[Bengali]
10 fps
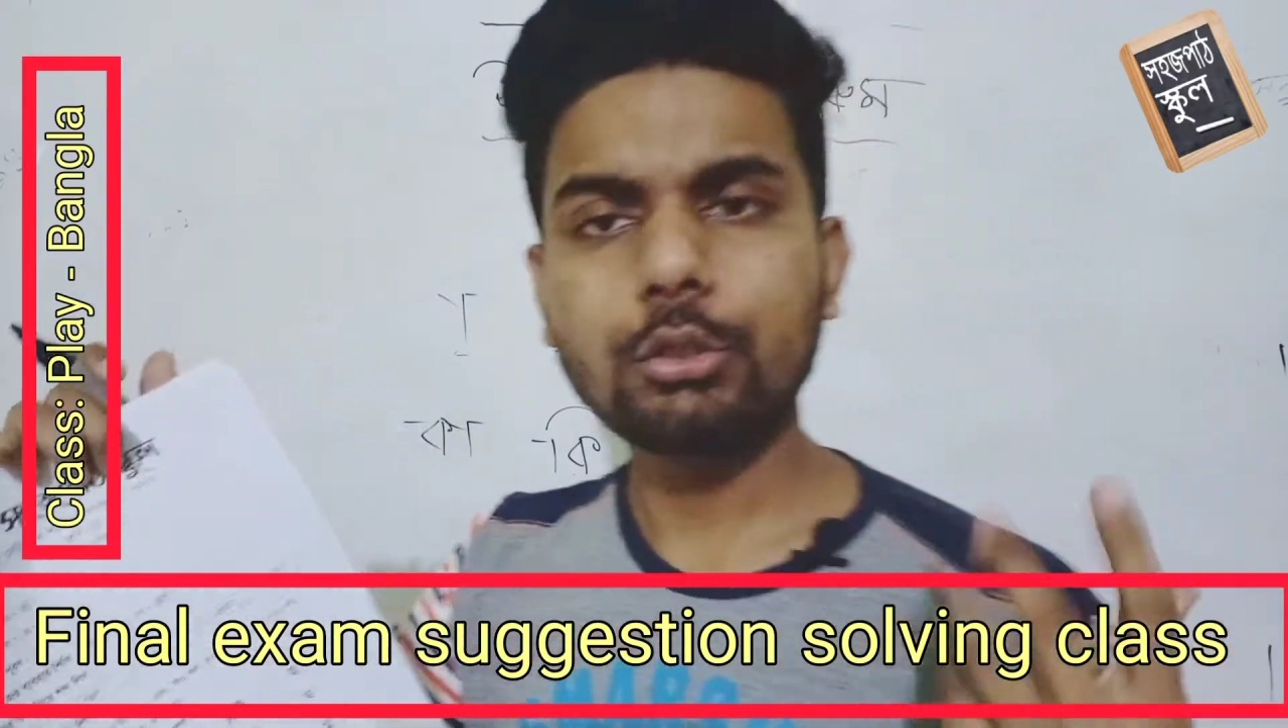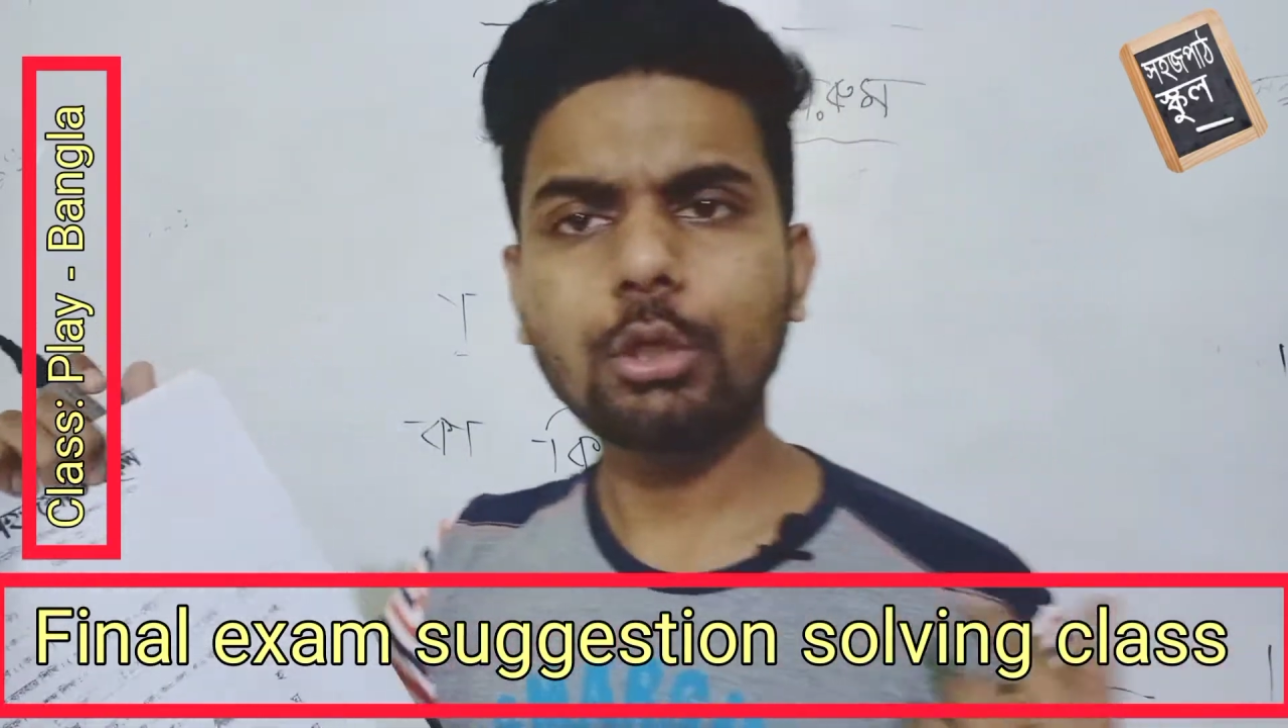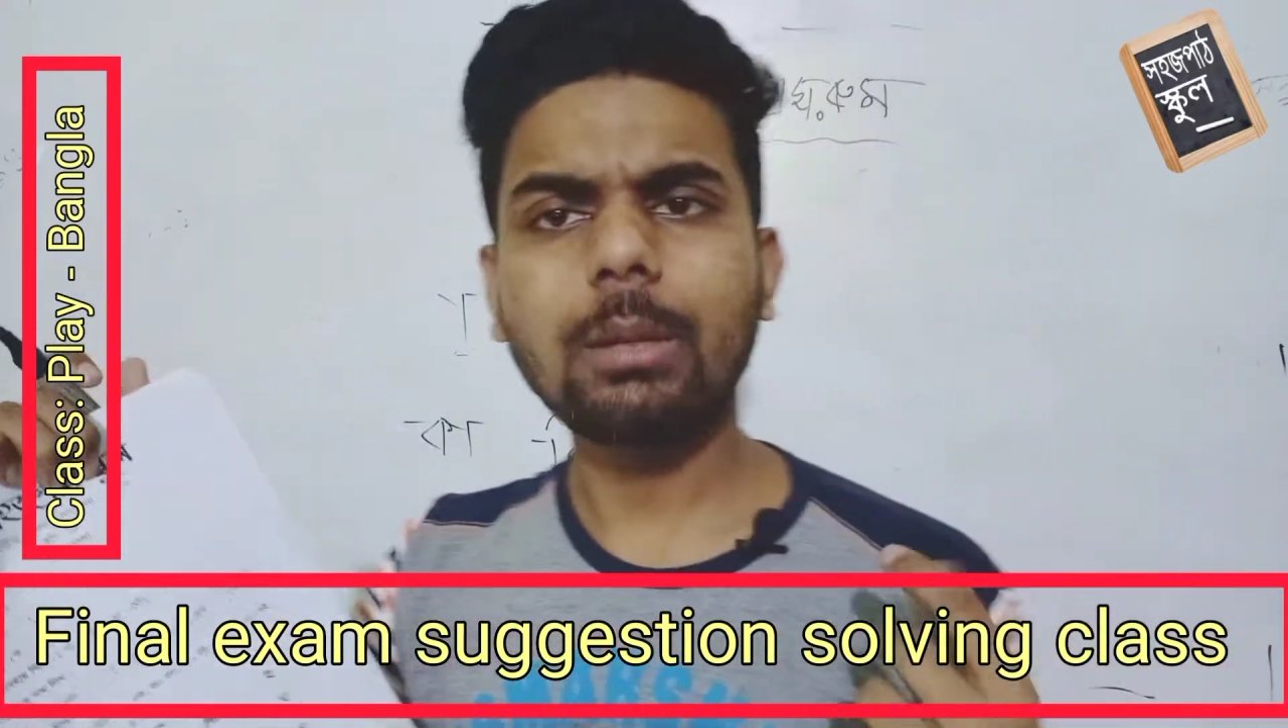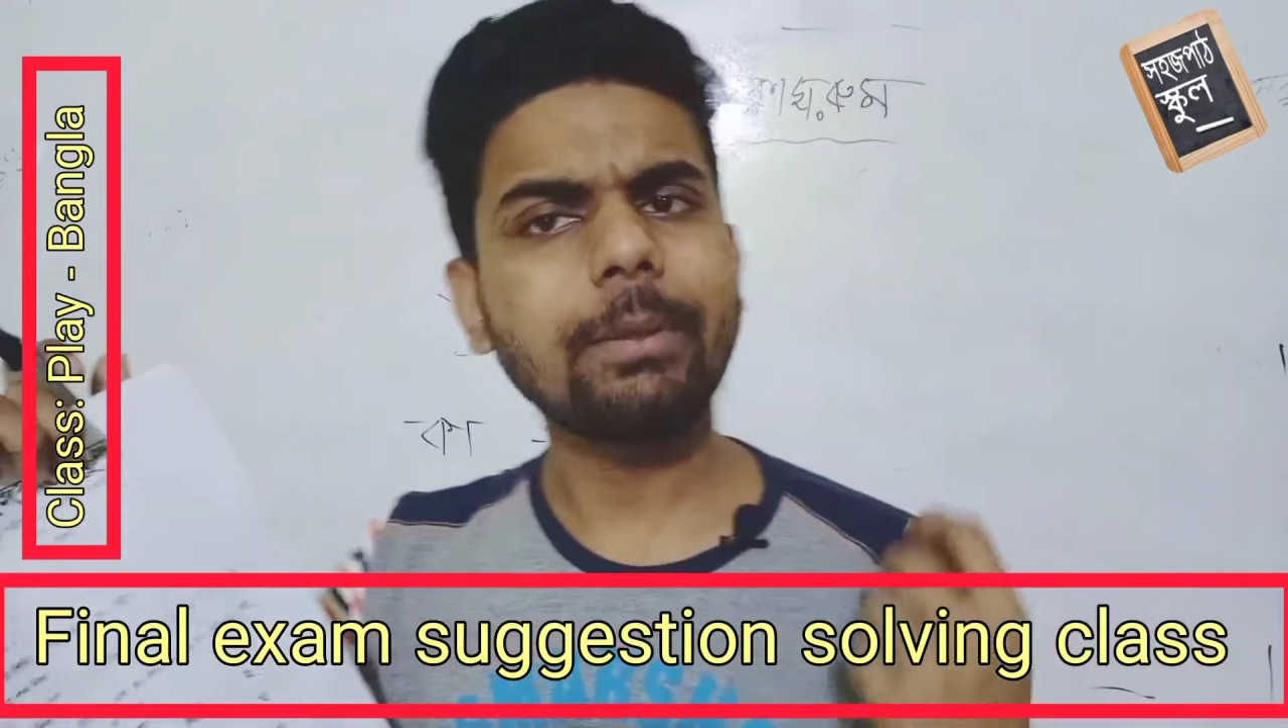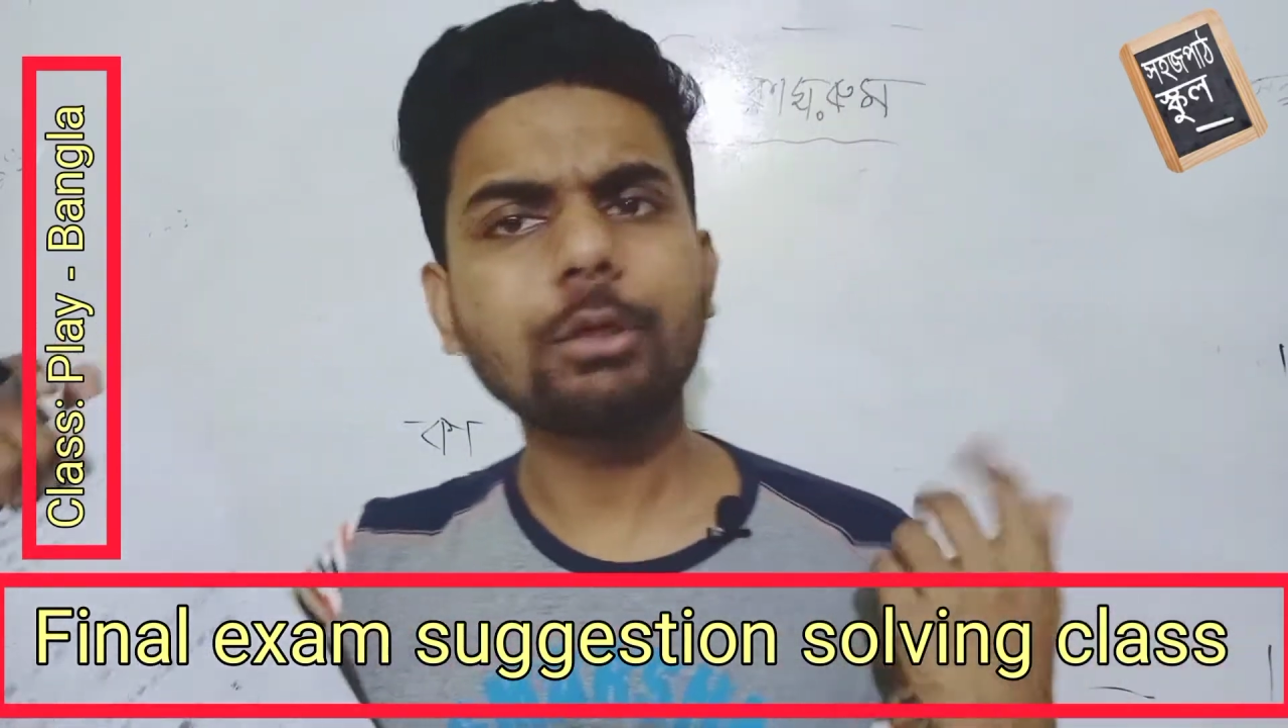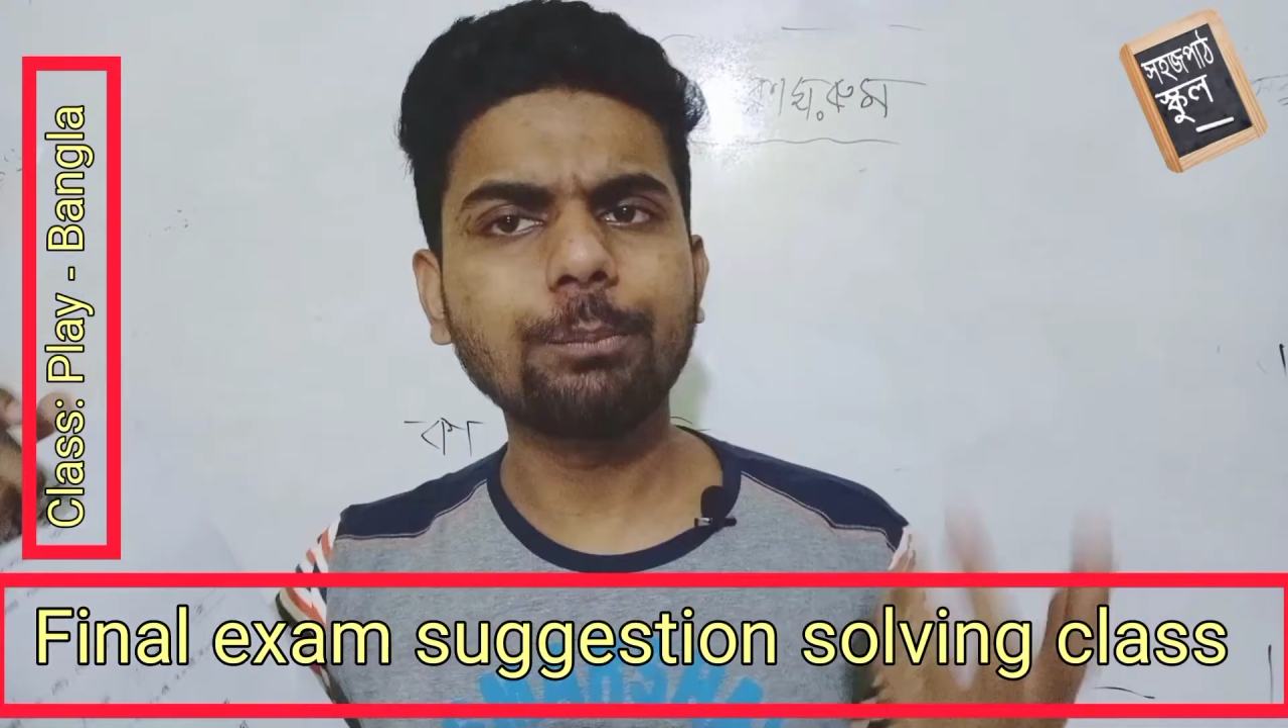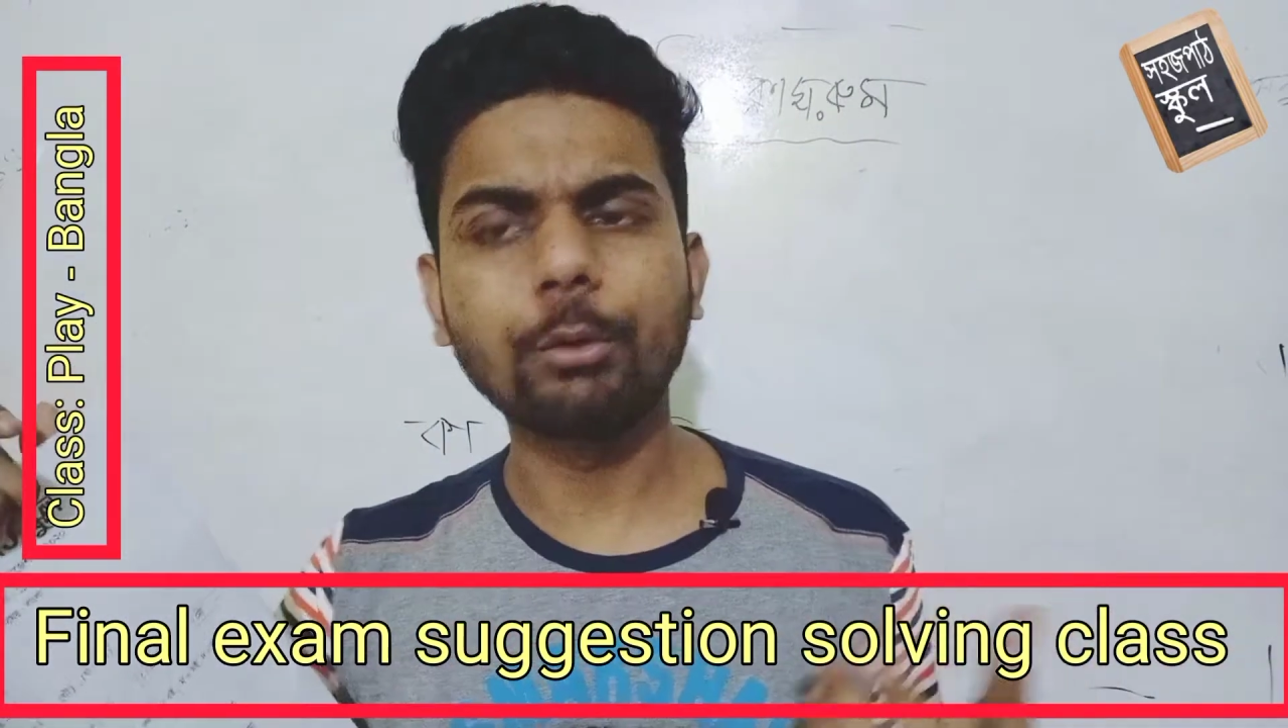চলো আমরা একটু